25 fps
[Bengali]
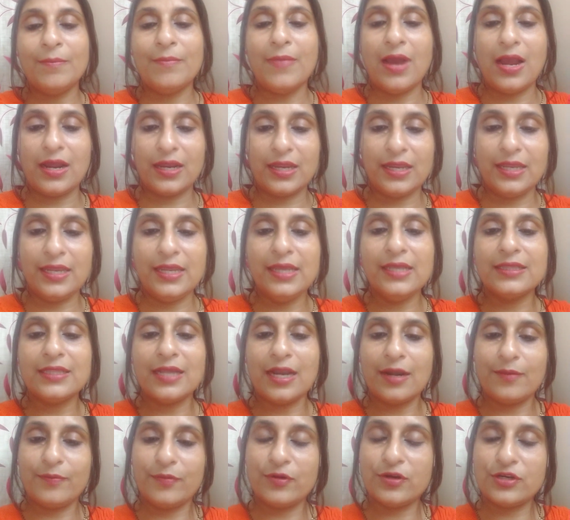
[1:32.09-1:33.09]
মাখিয়ে
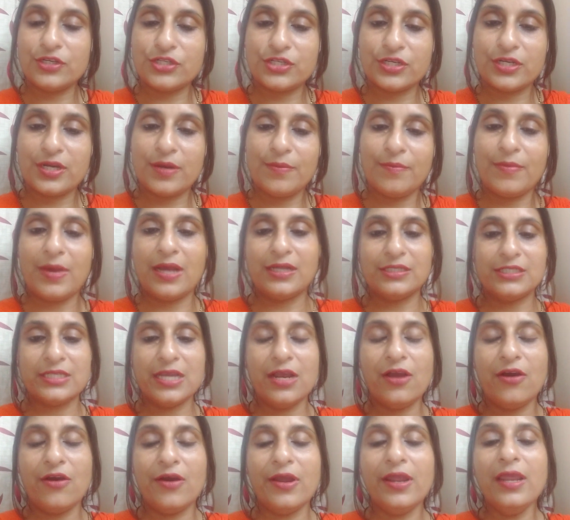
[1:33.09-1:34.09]
তারপরে সেটা
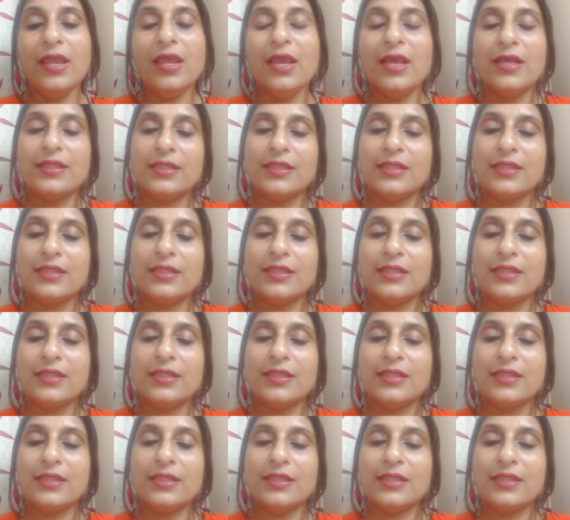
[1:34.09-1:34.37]
মাজা হয়